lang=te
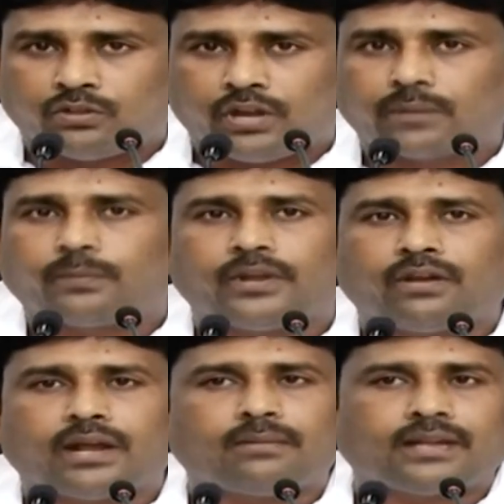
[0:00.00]

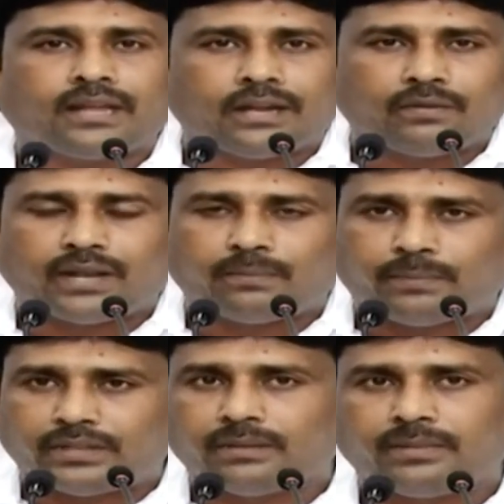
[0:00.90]
దొరికిపోయావు కాబట్టి రెండు వేల
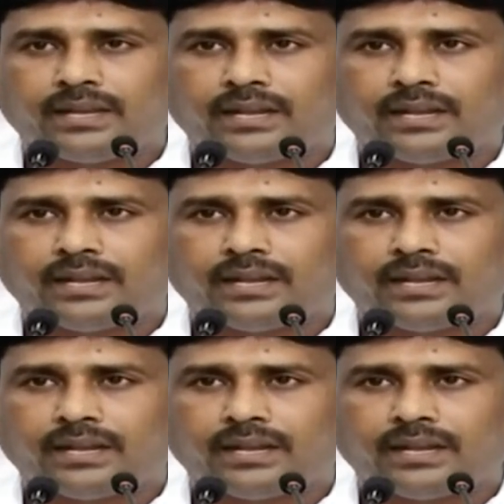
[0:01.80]
పంతొమ్మిది